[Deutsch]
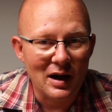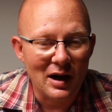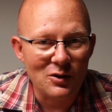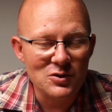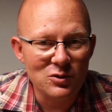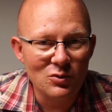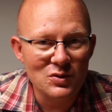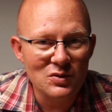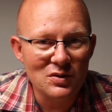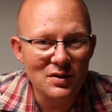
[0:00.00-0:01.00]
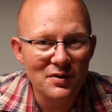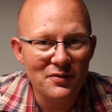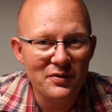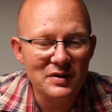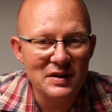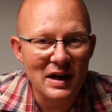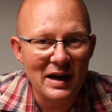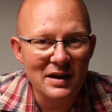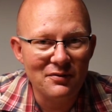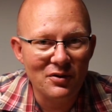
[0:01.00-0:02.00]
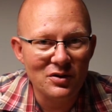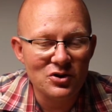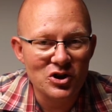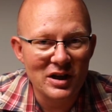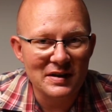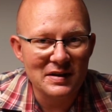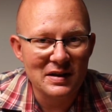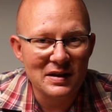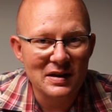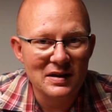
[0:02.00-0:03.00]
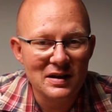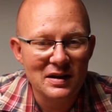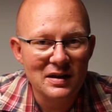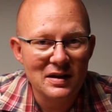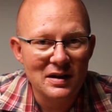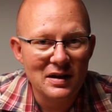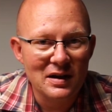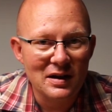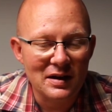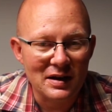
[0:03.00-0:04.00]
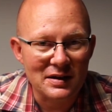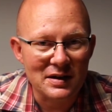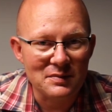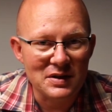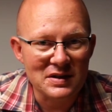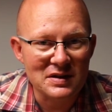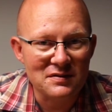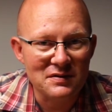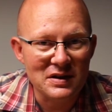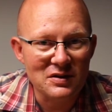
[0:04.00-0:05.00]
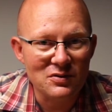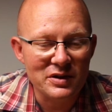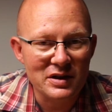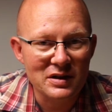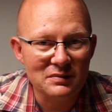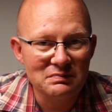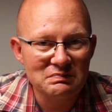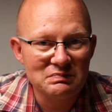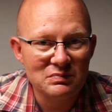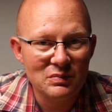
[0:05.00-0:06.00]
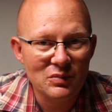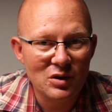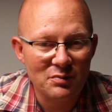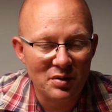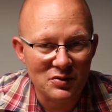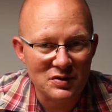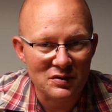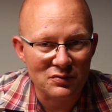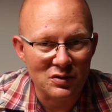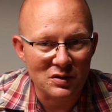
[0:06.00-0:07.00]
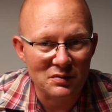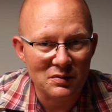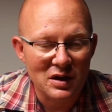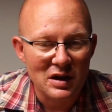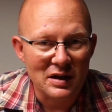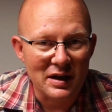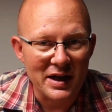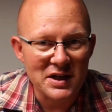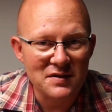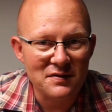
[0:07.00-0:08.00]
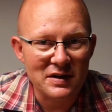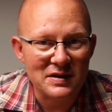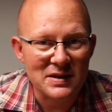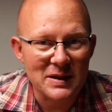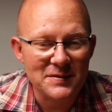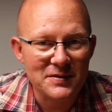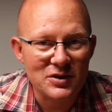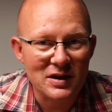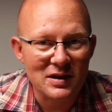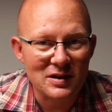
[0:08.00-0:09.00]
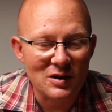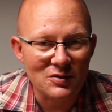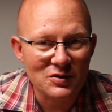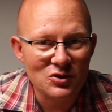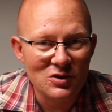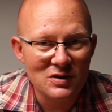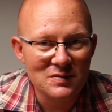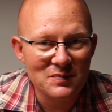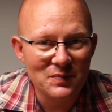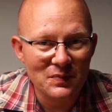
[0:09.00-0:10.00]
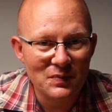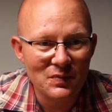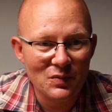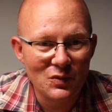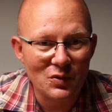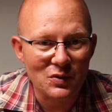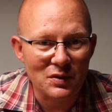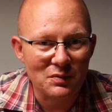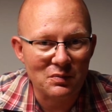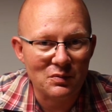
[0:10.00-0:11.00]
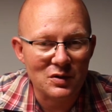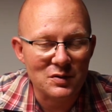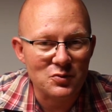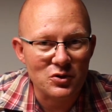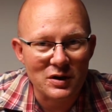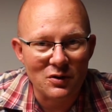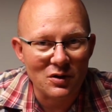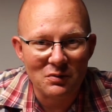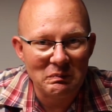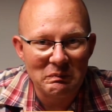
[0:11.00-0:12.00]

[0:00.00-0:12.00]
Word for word: Auslosung findet eine Woche statt, nachdem dieses Video hier gepostet wurde. Der Rechtsweg ist selbstverständlich ausgeschlossen und es besteht auch